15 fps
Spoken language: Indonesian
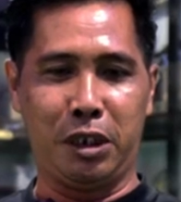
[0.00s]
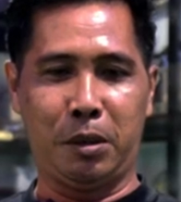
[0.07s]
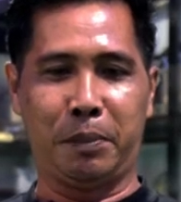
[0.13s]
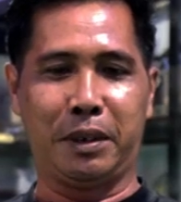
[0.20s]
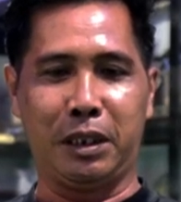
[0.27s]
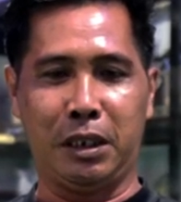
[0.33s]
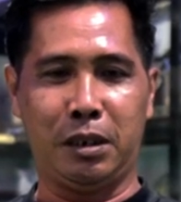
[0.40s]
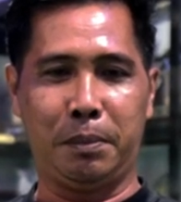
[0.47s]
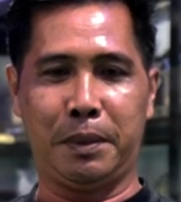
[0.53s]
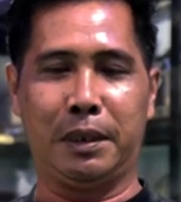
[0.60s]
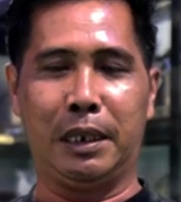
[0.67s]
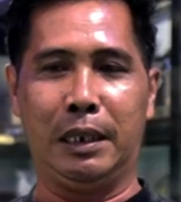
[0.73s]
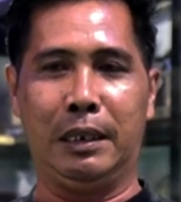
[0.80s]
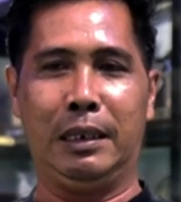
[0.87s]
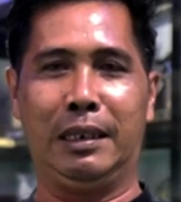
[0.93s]
ini seperti ini,
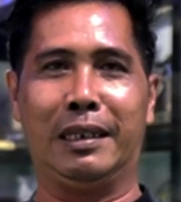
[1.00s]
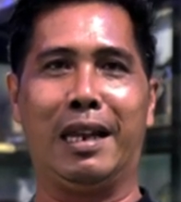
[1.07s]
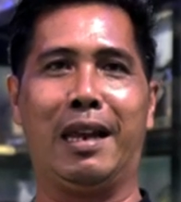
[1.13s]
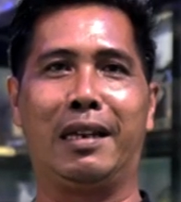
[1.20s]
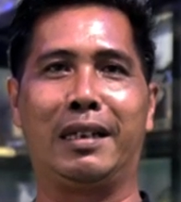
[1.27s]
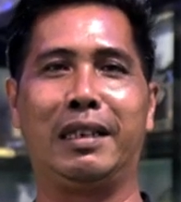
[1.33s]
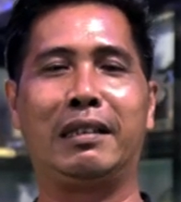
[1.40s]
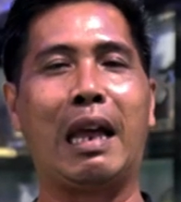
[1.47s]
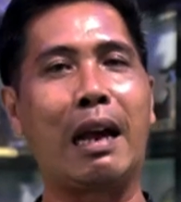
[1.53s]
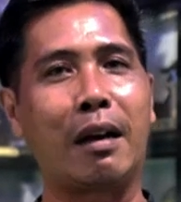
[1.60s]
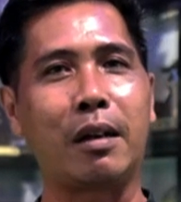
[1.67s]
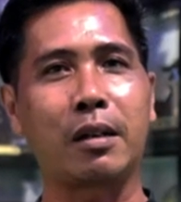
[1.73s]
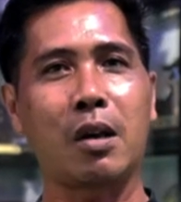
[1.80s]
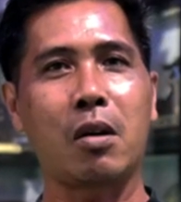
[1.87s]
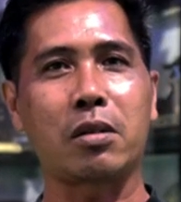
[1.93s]
seperti ini nah kita
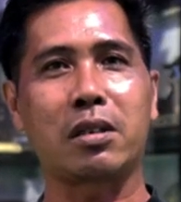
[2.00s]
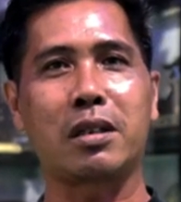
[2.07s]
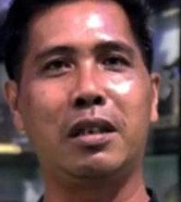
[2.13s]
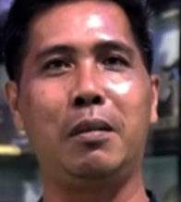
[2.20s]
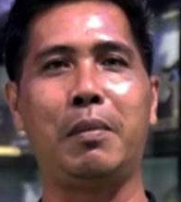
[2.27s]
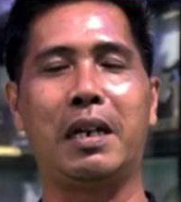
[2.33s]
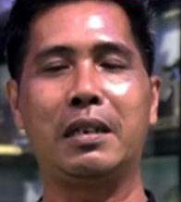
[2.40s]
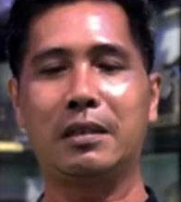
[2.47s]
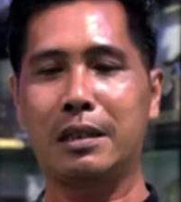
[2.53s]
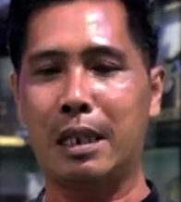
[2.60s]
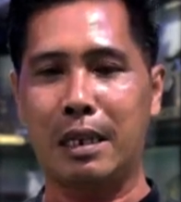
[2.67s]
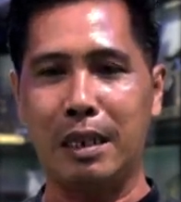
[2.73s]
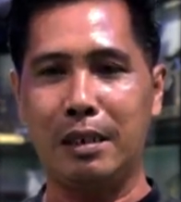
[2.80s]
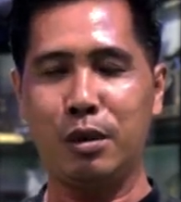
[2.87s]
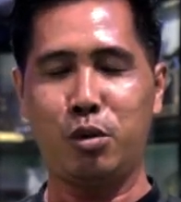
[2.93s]
cross gimana
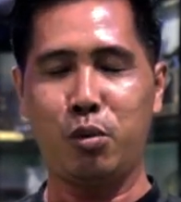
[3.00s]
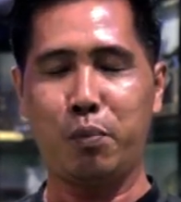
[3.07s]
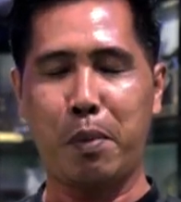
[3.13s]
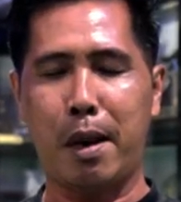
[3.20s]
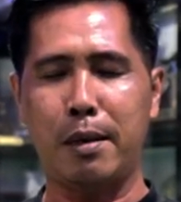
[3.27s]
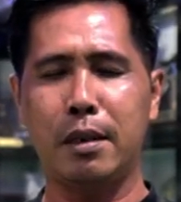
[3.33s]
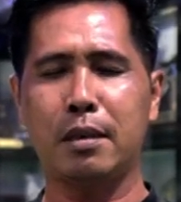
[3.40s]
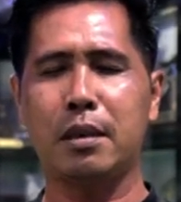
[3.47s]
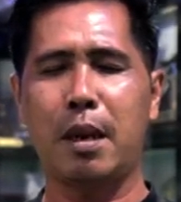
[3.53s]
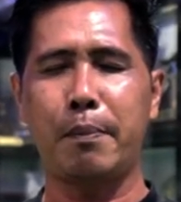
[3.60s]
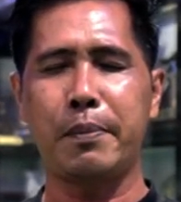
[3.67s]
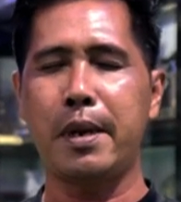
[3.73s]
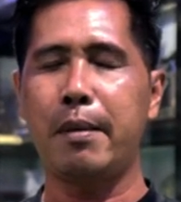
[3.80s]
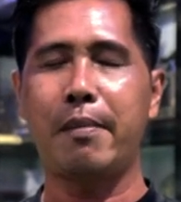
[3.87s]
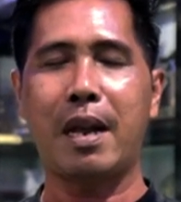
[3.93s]
caranya supaya
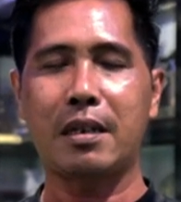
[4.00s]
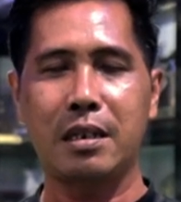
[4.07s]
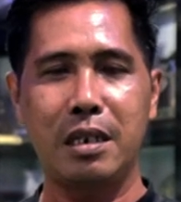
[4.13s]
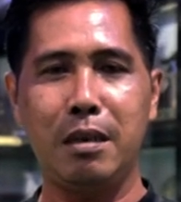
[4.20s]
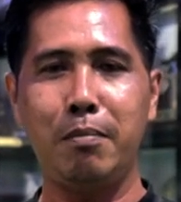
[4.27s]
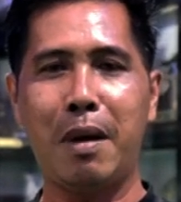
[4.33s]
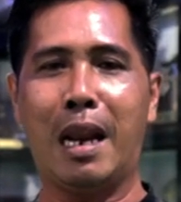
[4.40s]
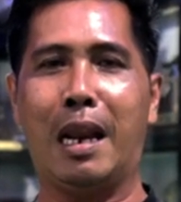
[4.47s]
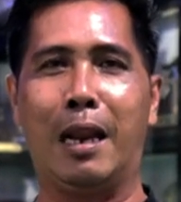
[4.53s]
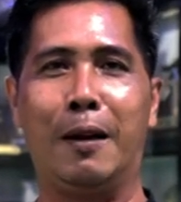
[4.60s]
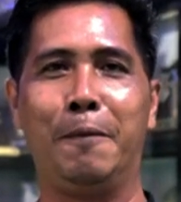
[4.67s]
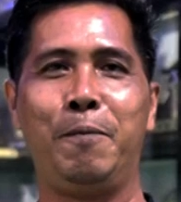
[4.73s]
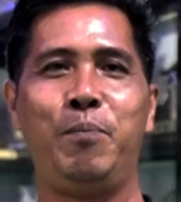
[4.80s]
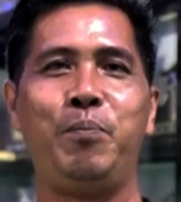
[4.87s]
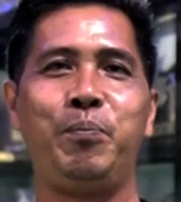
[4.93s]
sampai maksimal
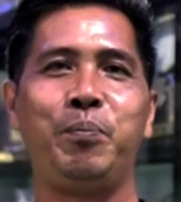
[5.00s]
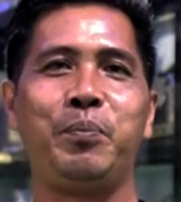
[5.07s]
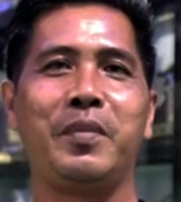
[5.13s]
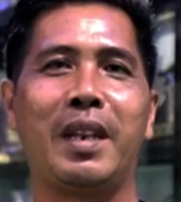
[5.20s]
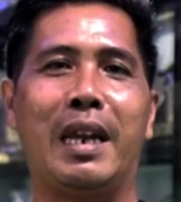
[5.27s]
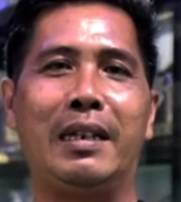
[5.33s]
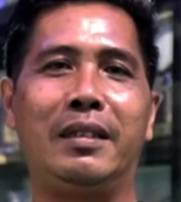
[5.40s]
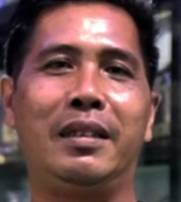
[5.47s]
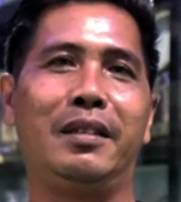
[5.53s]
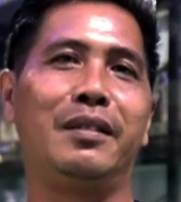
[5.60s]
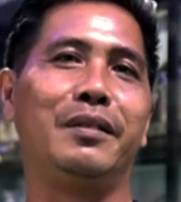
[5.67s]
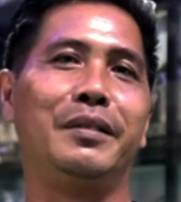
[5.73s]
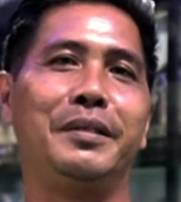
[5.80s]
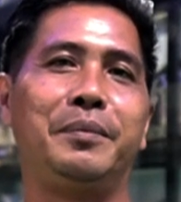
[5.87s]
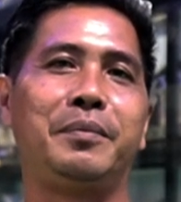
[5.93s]
kan gitu